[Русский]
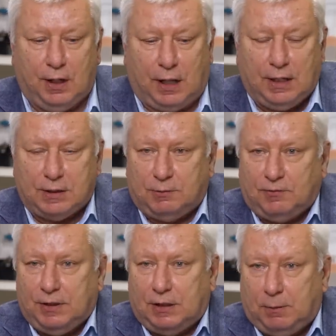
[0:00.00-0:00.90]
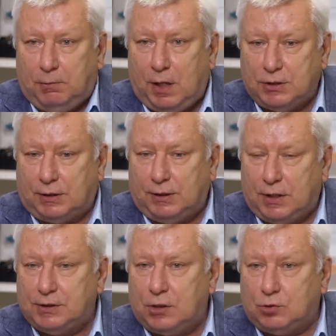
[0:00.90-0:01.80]
она звонит и плачет, говорит,
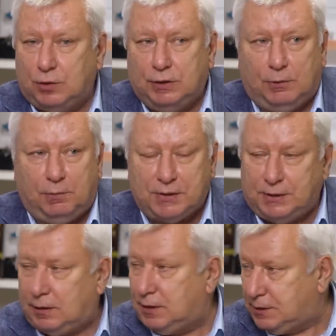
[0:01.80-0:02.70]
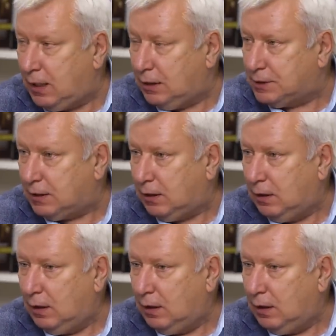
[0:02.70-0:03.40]
я не знаю, что делать, постриглась на лысо,